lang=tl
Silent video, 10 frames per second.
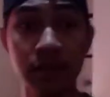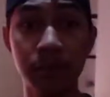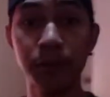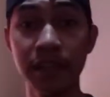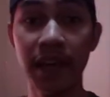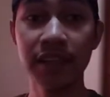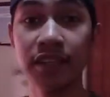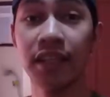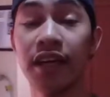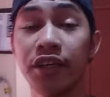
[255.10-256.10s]
Pupunta yata
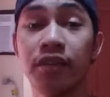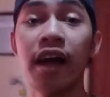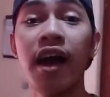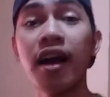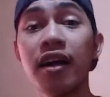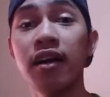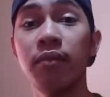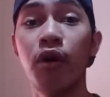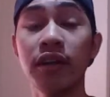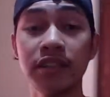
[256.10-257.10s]
sila ngayon ng
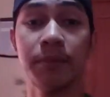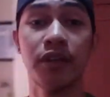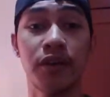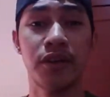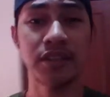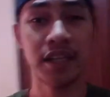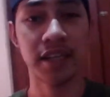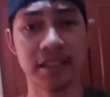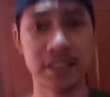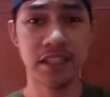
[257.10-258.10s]
mall kasi manonood sila
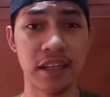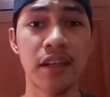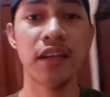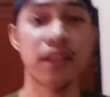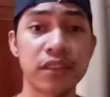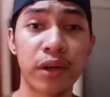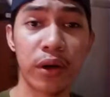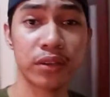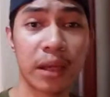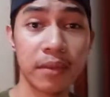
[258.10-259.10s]
ng sine.
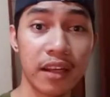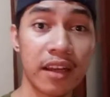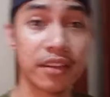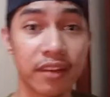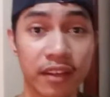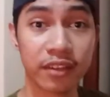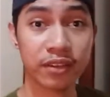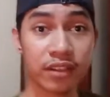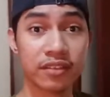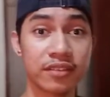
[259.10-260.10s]
So sabi nila ano lang daw
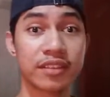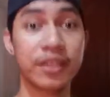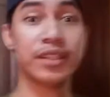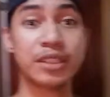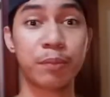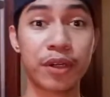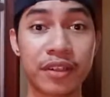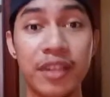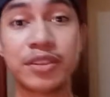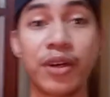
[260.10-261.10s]
yon girls for
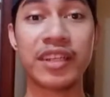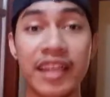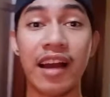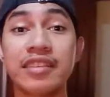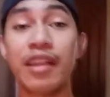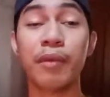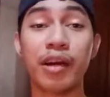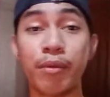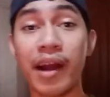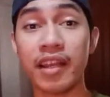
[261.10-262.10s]
girls only lang, sila
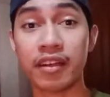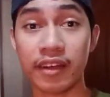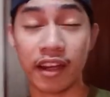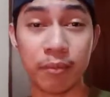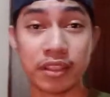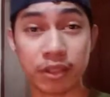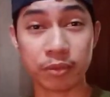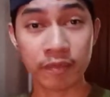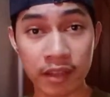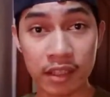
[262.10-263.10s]
mga babae lang nilalabas.
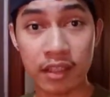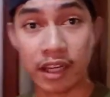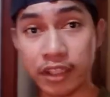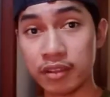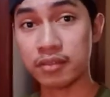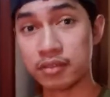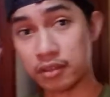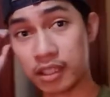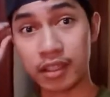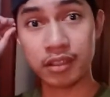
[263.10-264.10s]
So ngayon, kung
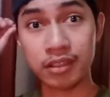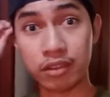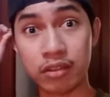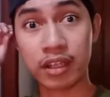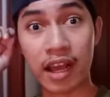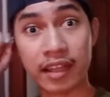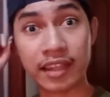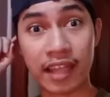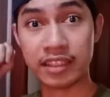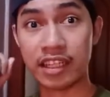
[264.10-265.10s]
naririnig nyo,
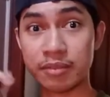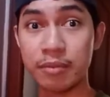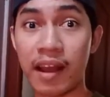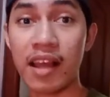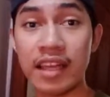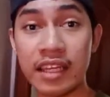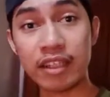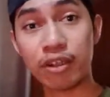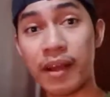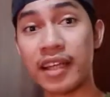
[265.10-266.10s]
nagkakantahan sila sa baba.
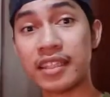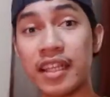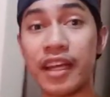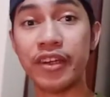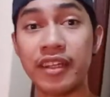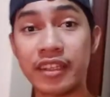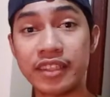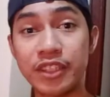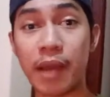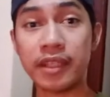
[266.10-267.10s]
Kumakanta sila ngayon,
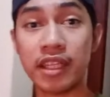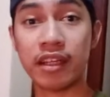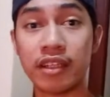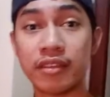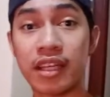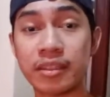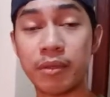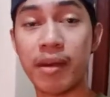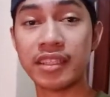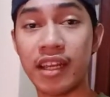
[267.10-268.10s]
nagja-jamming sila ngayon, nasa
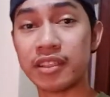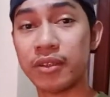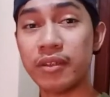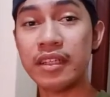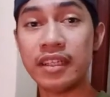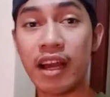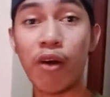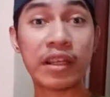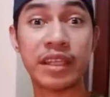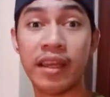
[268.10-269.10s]
baba sila. So
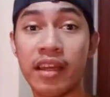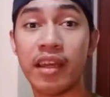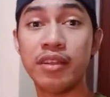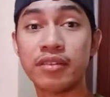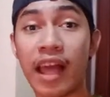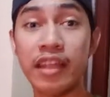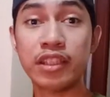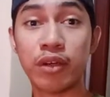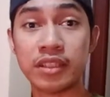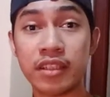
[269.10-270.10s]
ako kasi, eh, yung talent
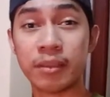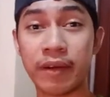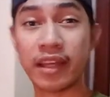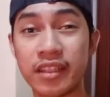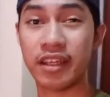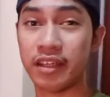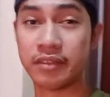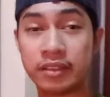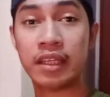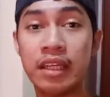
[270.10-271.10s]
ko kasi sa pagkanta
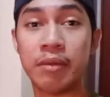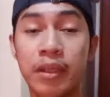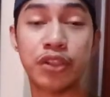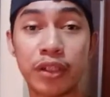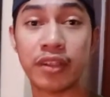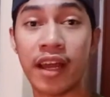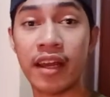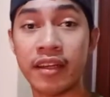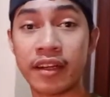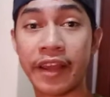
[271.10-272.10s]
eh, medyo ano
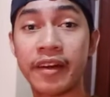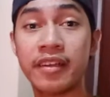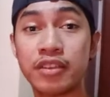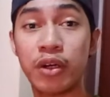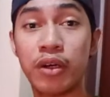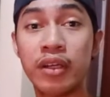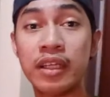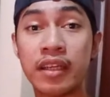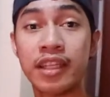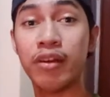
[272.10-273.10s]
na, rare. So,
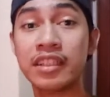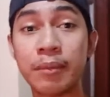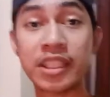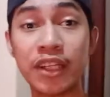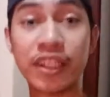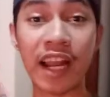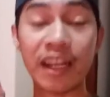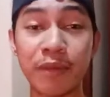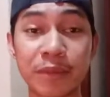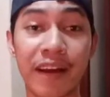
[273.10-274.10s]
hindi ko lang siya masyado
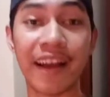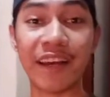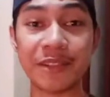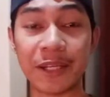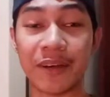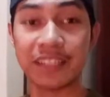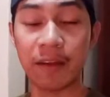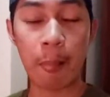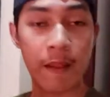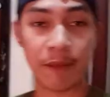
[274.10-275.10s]
nilalabas mga kalapachero
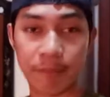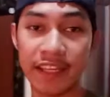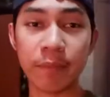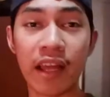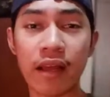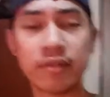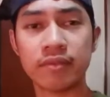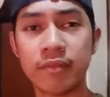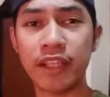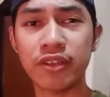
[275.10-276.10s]
kasi mahirap na.
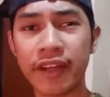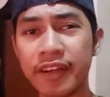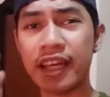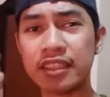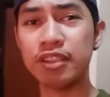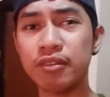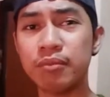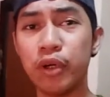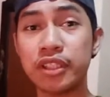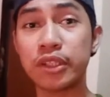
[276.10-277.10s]
Medyo rare na kasi
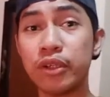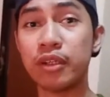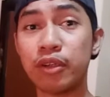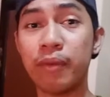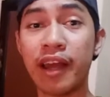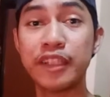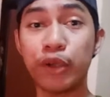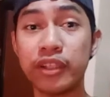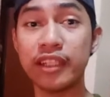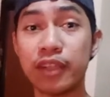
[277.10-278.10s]
yung boses ko. Kumbaga
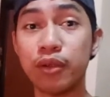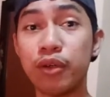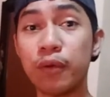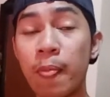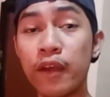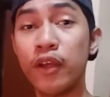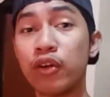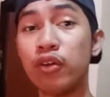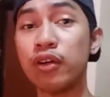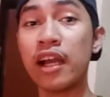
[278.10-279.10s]
exotic na to. Kung,
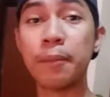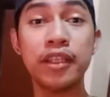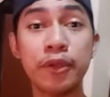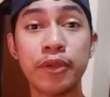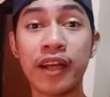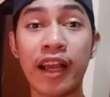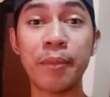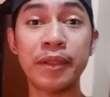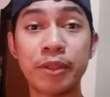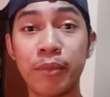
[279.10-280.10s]
kung gagamitin ko to ng
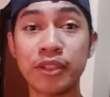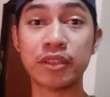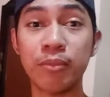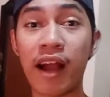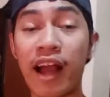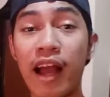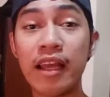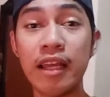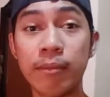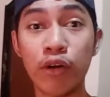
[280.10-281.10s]
gagamitin yung boses ko,
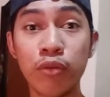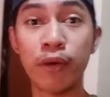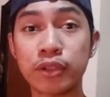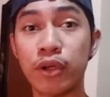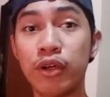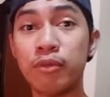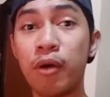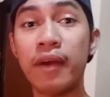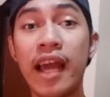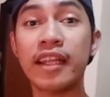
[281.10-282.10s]
baka maubos So,
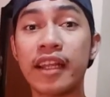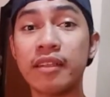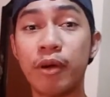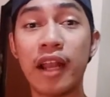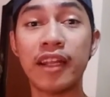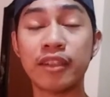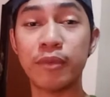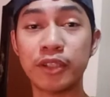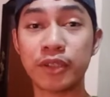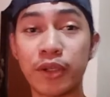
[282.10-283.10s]
mawala na rin. Mawala na rin
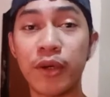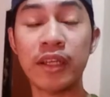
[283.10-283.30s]
yung boses ko.